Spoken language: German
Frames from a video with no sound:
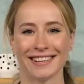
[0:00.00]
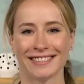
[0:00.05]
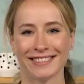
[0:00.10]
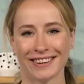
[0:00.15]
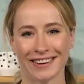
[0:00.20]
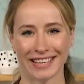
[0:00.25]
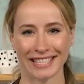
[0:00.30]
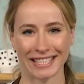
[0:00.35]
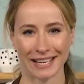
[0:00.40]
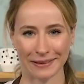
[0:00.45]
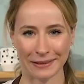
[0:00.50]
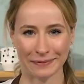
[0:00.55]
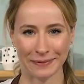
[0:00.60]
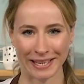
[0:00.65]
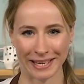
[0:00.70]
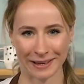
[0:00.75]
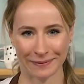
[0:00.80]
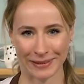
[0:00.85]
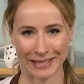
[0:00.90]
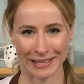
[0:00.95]
So, jetzt habe ich mir
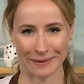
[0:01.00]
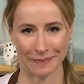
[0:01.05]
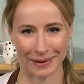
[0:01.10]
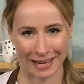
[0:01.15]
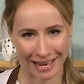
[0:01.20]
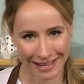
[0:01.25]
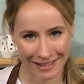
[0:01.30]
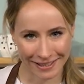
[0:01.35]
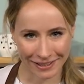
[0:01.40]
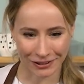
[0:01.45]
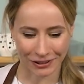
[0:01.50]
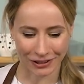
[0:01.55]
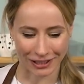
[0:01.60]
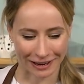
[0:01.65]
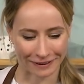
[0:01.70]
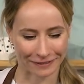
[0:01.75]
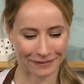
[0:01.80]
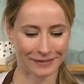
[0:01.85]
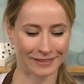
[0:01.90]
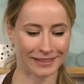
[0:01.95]
hier ein bisschen Platz
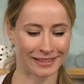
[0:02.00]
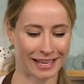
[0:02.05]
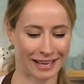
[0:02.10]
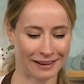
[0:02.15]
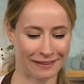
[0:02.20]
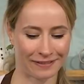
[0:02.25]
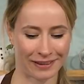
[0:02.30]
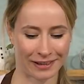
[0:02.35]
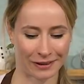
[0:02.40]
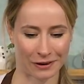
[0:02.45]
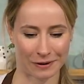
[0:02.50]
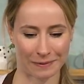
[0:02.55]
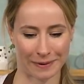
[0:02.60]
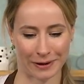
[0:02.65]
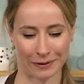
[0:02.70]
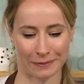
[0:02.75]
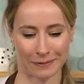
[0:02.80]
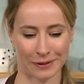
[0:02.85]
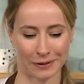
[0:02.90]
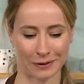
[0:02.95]
geschaffen, denn wir
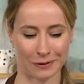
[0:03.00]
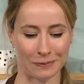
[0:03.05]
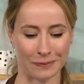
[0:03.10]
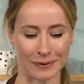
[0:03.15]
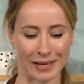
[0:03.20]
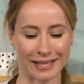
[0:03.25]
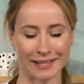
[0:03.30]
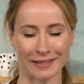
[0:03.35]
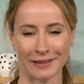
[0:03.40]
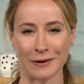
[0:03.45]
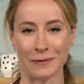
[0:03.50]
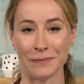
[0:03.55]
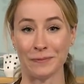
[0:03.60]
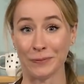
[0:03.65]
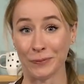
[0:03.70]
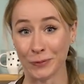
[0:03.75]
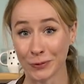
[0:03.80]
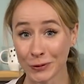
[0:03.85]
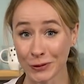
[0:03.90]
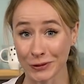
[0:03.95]
kümmern uns um das
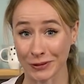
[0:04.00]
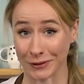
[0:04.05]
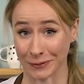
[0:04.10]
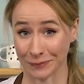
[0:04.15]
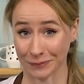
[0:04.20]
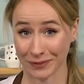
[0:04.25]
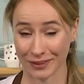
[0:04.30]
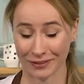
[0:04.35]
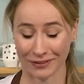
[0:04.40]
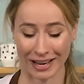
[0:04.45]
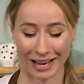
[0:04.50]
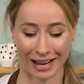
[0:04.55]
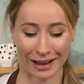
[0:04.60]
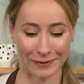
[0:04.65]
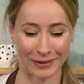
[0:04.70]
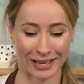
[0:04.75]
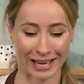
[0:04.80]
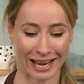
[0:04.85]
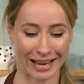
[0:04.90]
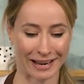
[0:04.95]
Gemüse. Wir
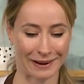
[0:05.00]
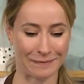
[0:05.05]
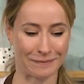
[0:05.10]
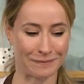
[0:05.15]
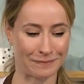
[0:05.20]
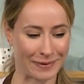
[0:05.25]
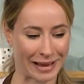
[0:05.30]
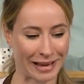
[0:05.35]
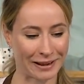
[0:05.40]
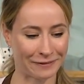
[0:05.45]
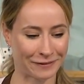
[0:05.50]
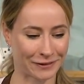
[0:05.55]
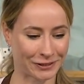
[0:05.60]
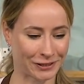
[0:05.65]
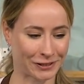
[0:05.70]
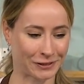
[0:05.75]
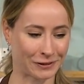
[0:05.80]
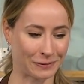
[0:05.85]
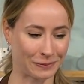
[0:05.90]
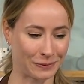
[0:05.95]
haben hier eine Menge
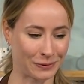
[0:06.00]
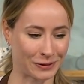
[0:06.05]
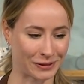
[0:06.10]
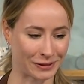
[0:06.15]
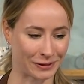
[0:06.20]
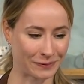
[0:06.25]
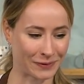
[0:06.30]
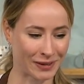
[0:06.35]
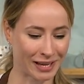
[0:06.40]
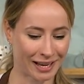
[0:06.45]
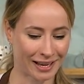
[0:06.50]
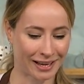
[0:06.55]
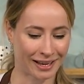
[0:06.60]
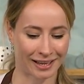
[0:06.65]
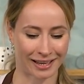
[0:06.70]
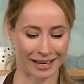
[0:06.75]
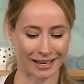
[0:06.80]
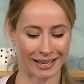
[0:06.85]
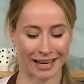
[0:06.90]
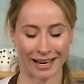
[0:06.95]
frisches Gemüse.
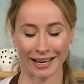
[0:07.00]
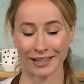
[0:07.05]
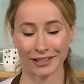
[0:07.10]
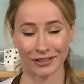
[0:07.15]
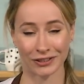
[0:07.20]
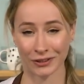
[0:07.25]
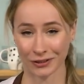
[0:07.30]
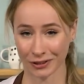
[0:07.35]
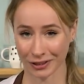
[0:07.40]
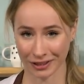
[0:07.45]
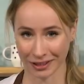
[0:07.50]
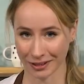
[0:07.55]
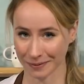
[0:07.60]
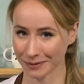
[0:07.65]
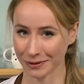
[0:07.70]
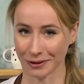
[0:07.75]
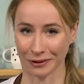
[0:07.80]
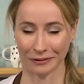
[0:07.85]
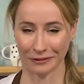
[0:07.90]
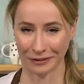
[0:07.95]
In der thailändischen Küche gibt
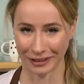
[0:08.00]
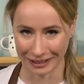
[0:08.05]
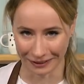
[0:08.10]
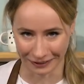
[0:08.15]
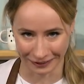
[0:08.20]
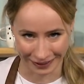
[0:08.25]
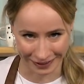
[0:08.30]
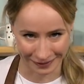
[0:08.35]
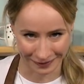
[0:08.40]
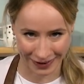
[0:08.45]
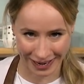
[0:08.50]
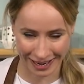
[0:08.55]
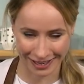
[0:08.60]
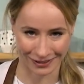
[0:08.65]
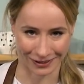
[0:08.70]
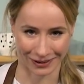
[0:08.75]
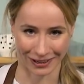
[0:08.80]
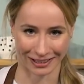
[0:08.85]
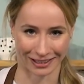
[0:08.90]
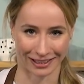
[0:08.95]
es noch viel, viel mehr
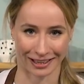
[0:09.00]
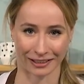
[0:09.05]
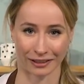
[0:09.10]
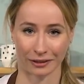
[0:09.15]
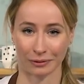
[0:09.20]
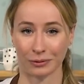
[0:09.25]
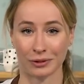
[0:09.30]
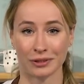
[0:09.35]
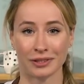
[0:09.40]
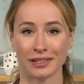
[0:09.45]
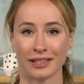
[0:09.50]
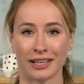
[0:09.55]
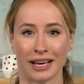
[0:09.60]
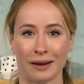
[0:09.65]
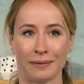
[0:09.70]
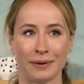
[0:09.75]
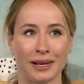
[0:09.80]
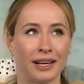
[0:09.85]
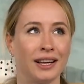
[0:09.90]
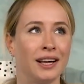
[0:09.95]
Sorten an Gemüse. Die
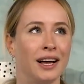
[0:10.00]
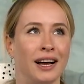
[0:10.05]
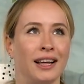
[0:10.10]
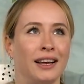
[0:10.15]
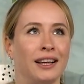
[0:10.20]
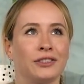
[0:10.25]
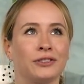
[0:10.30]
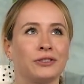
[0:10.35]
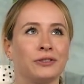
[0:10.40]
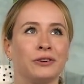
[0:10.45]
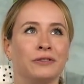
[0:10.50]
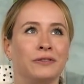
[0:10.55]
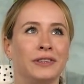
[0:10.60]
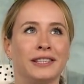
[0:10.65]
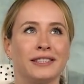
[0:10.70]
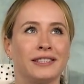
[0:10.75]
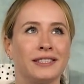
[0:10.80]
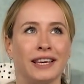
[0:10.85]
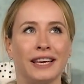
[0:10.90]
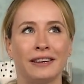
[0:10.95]
haben ja allein schon irgendwie
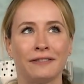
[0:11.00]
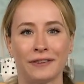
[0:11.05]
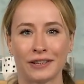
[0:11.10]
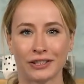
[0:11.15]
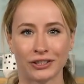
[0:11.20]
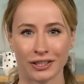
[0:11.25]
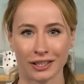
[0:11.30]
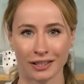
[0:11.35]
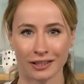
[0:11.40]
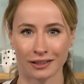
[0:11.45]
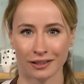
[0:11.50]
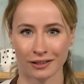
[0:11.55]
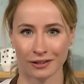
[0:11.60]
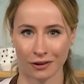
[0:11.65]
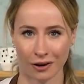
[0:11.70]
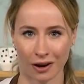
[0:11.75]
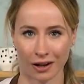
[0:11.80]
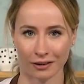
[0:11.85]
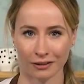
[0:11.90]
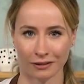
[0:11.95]
zehn verschiedene
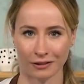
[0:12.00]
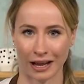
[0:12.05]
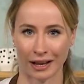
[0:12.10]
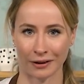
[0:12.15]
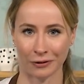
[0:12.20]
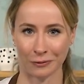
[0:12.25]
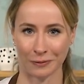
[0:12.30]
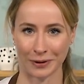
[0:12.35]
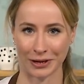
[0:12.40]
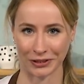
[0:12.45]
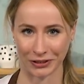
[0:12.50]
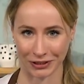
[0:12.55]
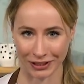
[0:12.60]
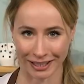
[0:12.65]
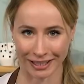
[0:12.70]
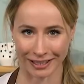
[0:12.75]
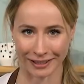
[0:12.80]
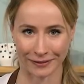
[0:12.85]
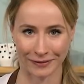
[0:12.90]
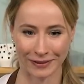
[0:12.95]
Sorten an
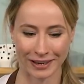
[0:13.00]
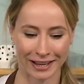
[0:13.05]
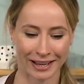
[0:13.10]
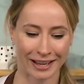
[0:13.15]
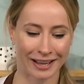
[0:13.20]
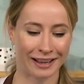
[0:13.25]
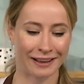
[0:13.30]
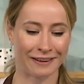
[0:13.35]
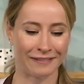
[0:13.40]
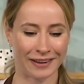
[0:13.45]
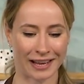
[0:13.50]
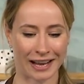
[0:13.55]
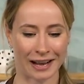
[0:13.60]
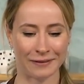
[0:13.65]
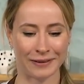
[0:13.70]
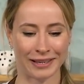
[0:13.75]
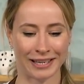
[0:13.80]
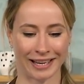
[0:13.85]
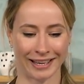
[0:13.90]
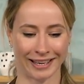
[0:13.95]
Auberginen. Wir
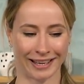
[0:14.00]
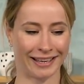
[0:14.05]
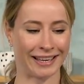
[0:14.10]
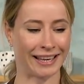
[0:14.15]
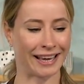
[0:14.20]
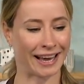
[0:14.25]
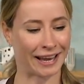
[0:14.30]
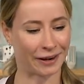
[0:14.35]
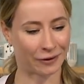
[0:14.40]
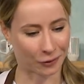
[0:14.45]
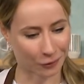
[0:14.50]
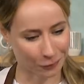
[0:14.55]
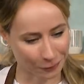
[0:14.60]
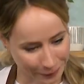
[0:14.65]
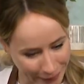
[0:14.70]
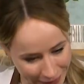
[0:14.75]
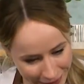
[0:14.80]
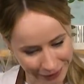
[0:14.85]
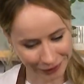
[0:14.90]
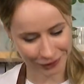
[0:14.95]
haben hier dagegen eher eine
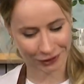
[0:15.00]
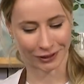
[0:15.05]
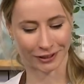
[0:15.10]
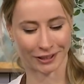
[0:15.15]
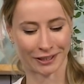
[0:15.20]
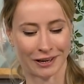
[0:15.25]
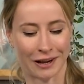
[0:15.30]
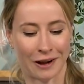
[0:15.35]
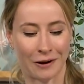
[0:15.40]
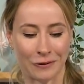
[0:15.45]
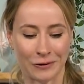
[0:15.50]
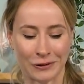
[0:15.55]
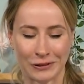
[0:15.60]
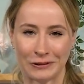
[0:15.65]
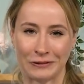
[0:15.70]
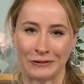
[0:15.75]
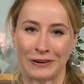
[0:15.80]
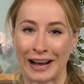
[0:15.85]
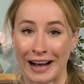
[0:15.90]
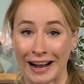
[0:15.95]
europäischere
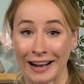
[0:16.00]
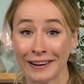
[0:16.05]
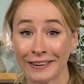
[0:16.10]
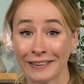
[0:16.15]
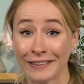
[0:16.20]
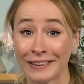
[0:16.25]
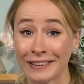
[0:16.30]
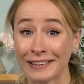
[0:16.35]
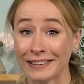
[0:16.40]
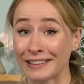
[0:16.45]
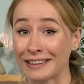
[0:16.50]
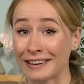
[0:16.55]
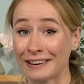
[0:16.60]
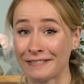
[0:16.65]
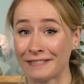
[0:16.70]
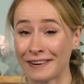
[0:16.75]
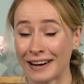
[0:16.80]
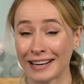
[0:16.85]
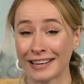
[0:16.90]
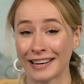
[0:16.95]
Auswahl und äh,
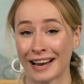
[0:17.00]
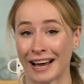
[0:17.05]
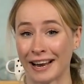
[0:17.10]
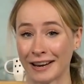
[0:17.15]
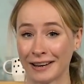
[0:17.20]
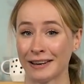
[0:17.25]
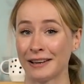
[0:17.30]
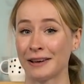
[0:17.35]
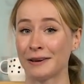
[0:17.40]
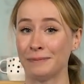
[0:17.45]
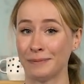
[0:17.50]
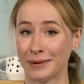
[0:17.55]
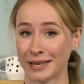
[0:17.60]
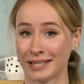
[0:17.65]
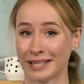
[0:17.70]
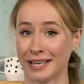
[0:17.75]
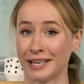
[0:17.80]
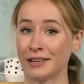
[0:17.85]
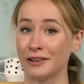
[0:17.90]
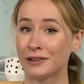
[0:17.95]
fangen an
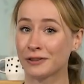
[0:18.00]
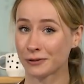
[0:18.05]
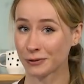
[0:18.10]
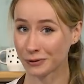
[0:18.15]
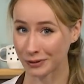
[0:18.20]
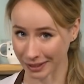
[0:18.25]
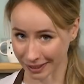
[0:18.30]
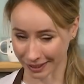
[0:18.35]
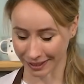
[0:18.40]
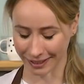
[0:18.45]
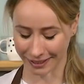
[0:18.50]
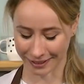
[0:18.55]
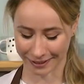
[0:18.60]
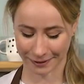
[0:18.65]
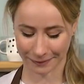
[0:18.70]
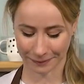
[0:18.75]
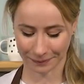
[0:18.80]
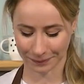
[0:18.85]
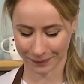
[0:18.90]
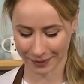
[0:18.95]
mit den
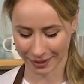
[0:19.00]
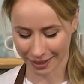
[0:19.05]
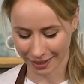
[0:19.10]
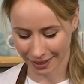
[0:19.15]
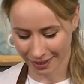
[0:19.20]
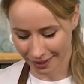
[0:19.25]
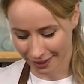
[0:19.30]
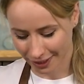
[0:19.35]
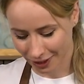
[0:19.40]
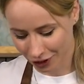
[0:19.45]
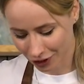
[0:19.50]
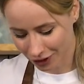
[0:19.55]
Zucchinis. Die